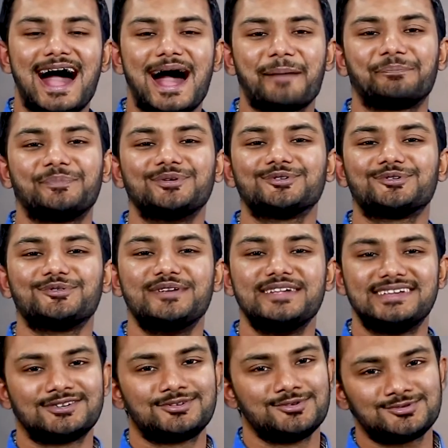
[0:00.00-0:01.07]
আপনি যখন
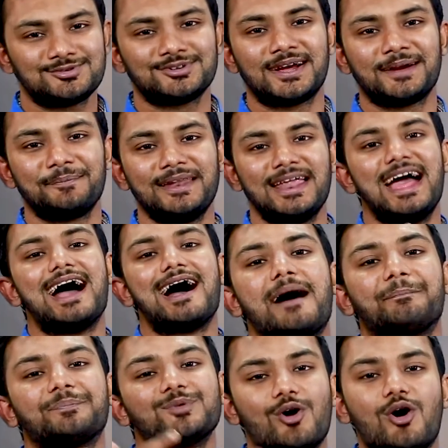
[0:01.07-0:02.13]
নিজে সুস্থ থাকবেন
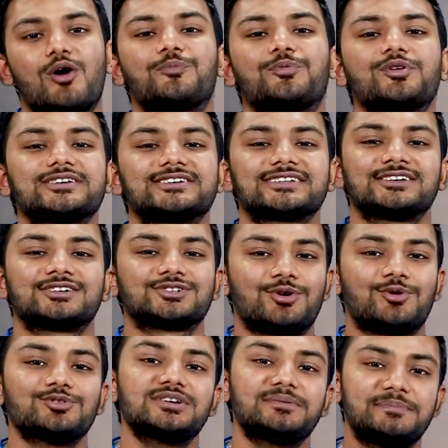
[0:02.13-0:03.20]
আপনি অপরের সাথে
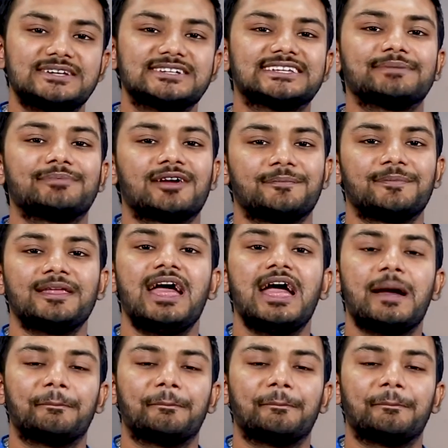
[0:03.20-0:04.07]
সহজে মিশতে পারবেন